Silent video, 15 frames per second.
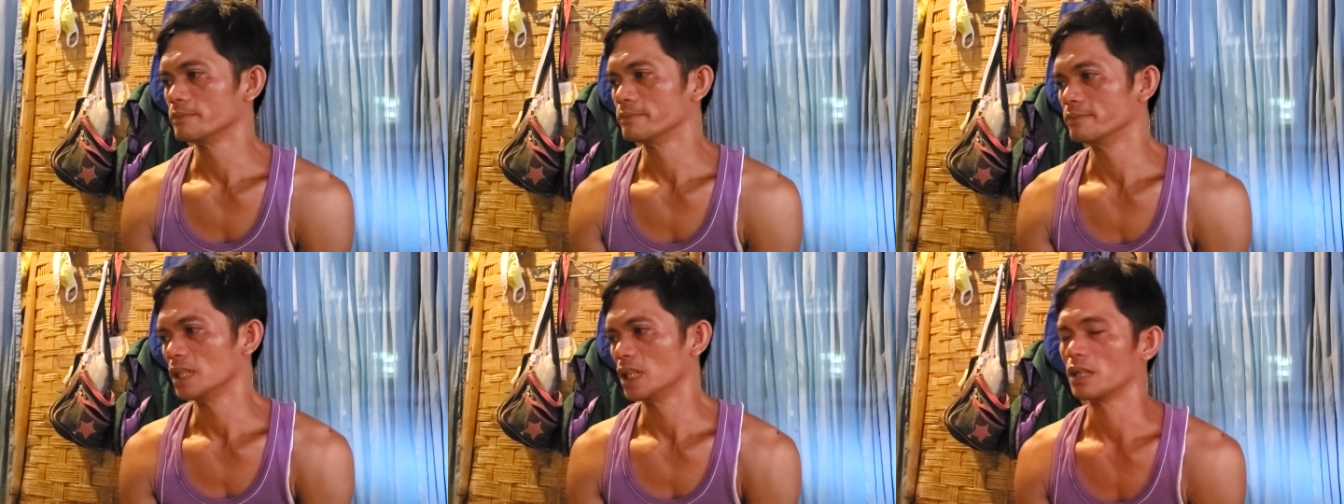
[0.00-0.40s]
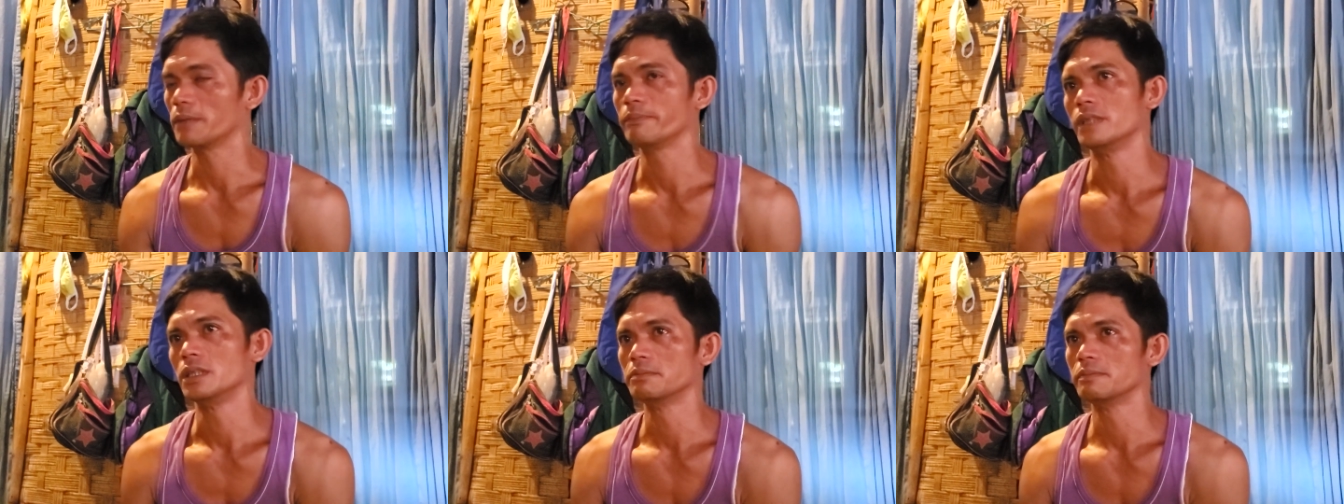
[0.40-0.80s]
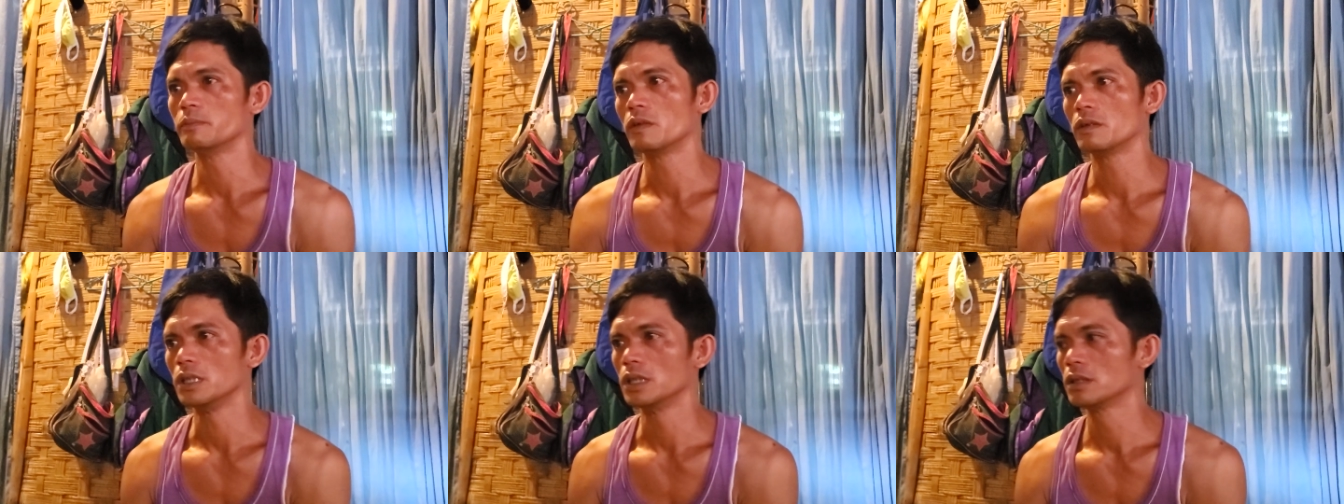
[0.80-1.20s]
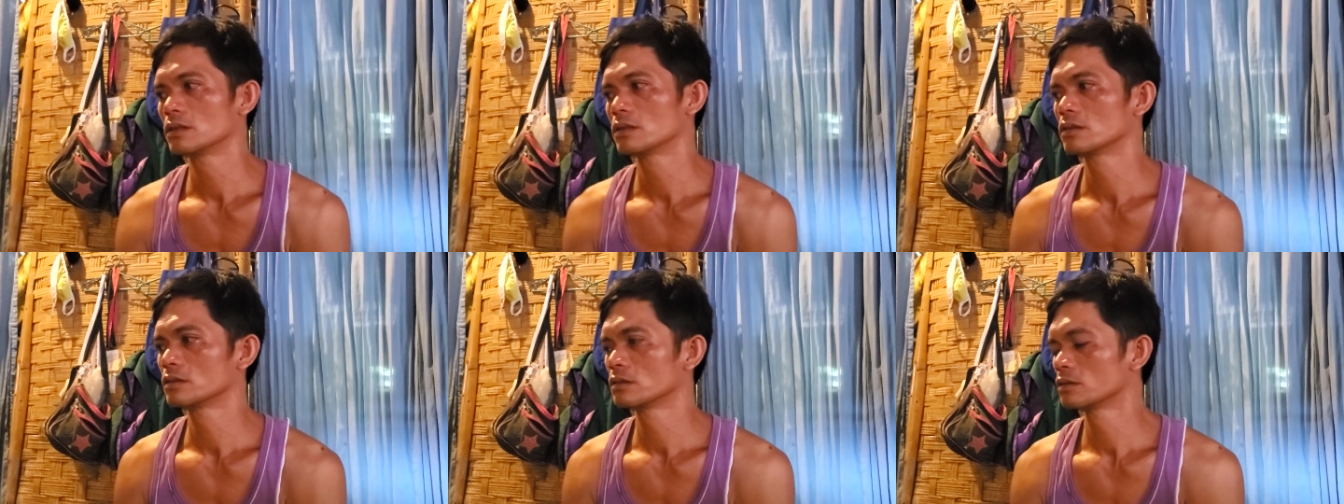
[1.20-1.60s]
Mahirap din po.
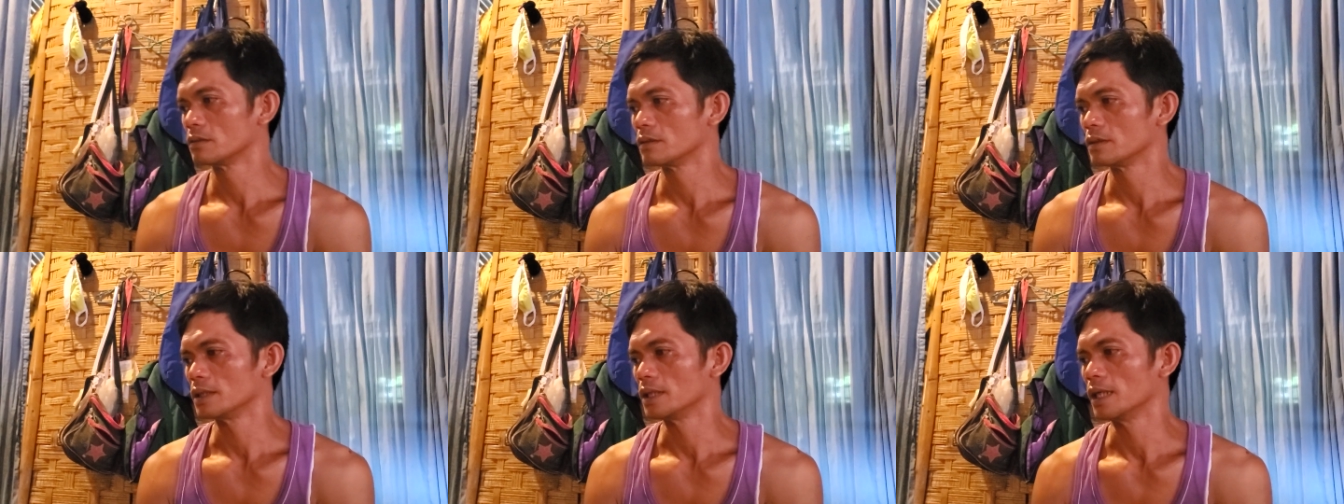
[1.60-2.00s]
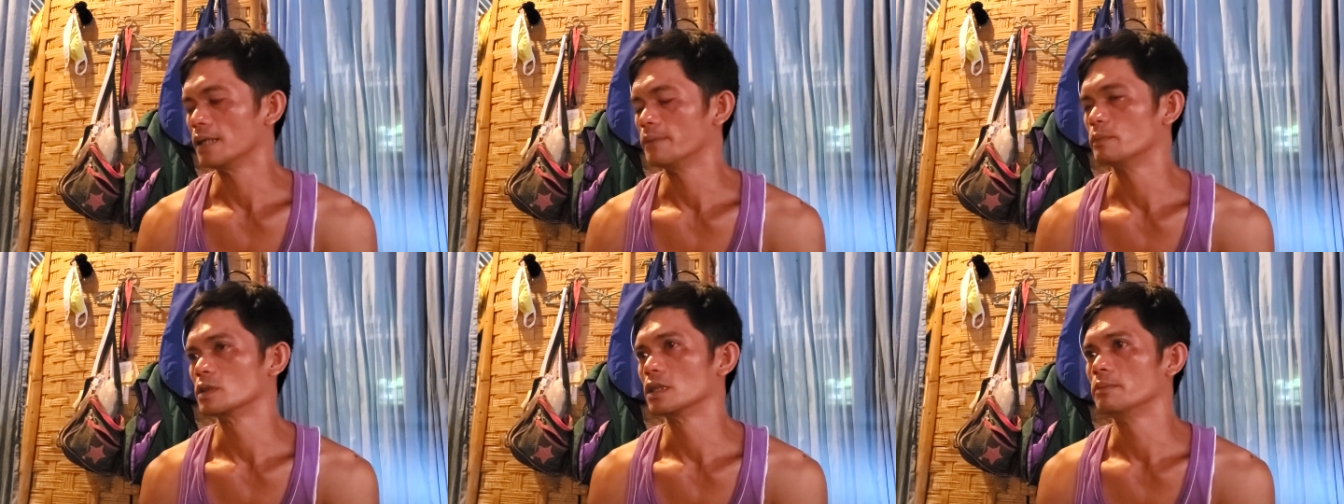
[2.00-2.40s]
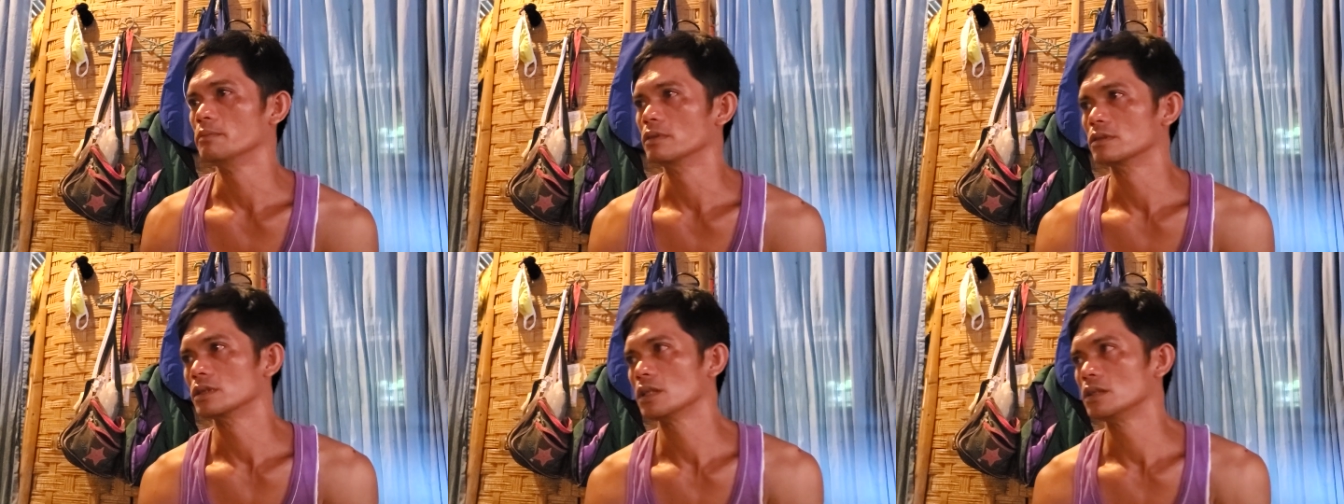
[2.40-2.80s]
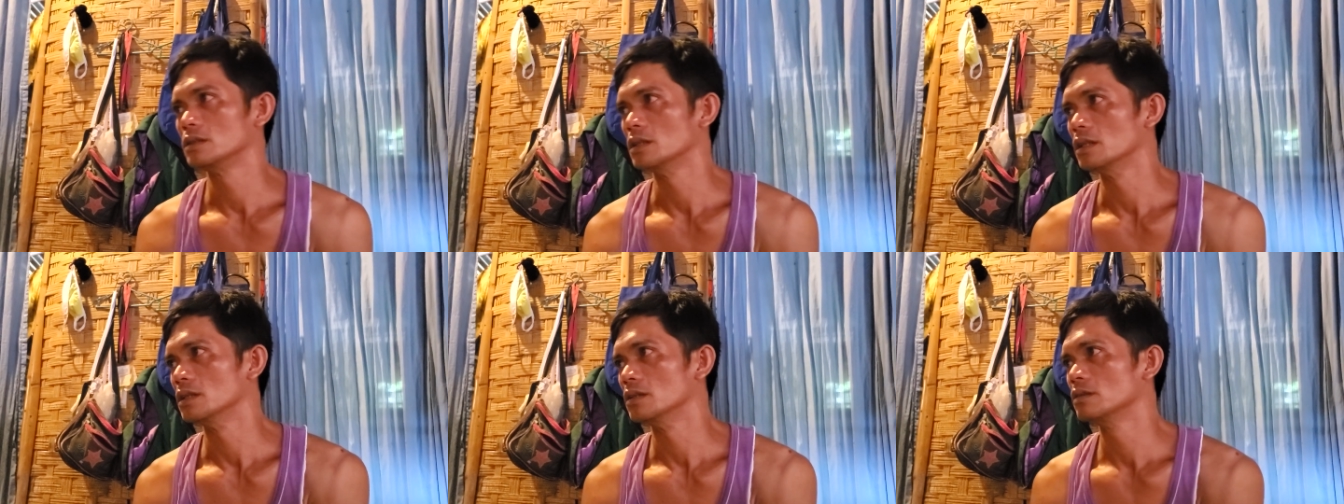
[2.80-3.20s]
Kaya nga po sabi ko sa
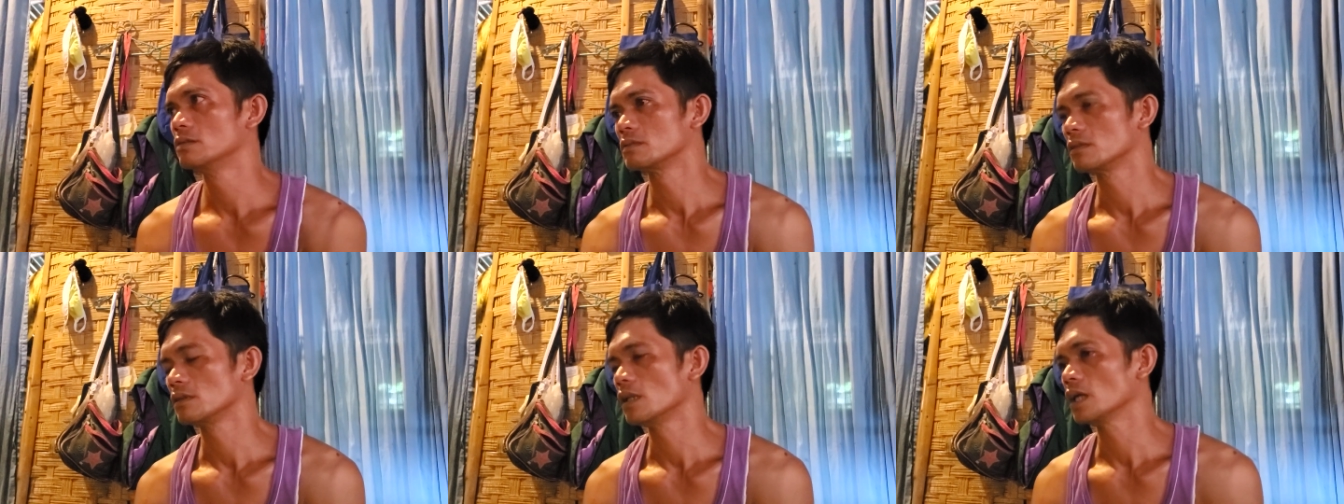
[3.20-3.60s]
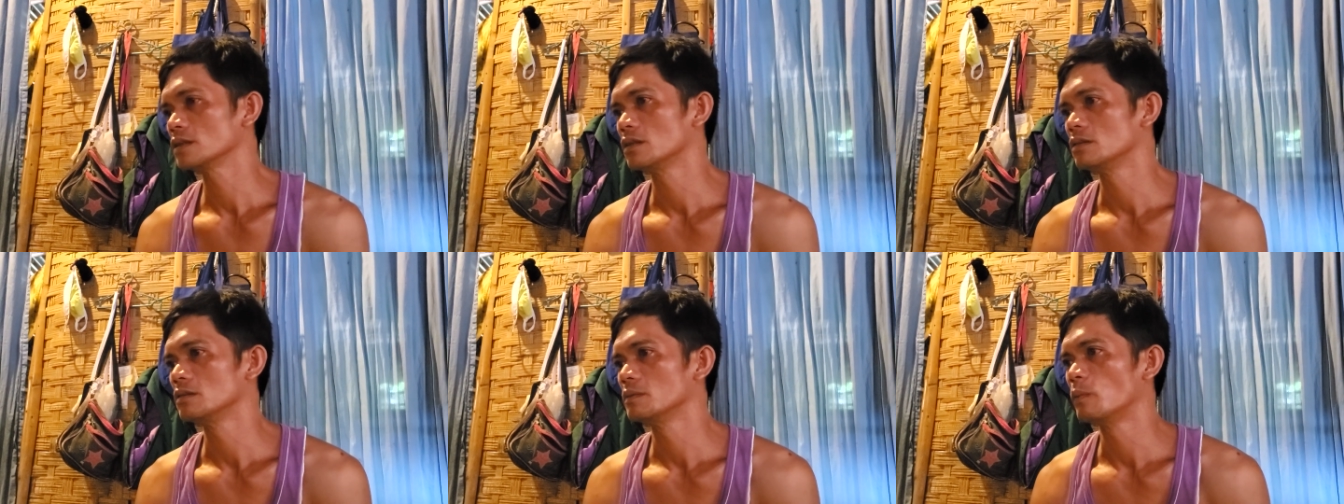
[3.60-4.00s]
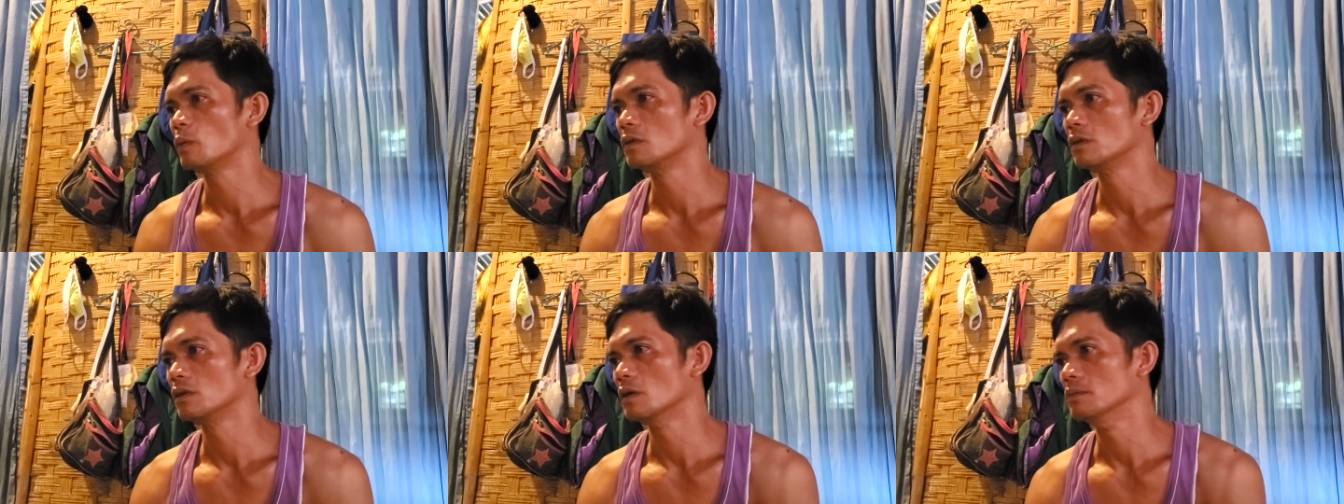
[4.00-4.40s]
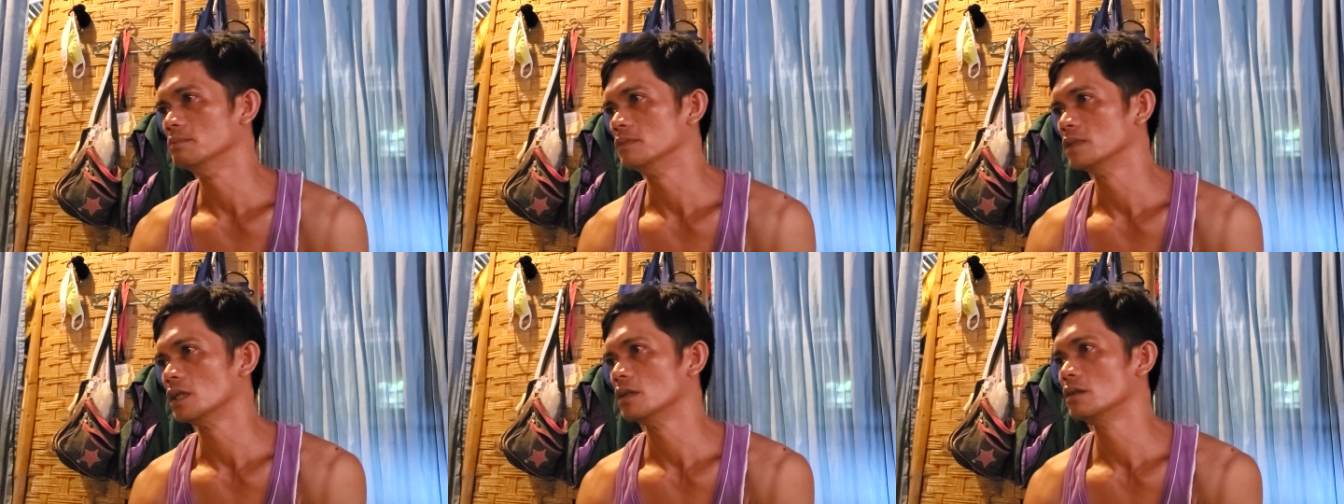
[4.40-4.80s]
kanya, laksan niya po yung loob
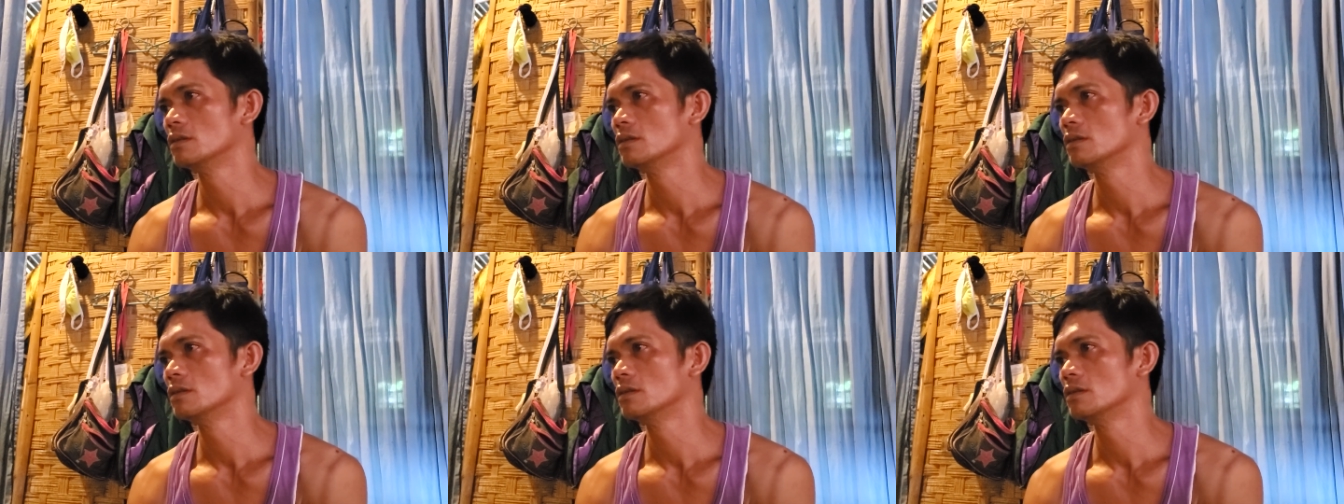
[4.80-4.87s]
niya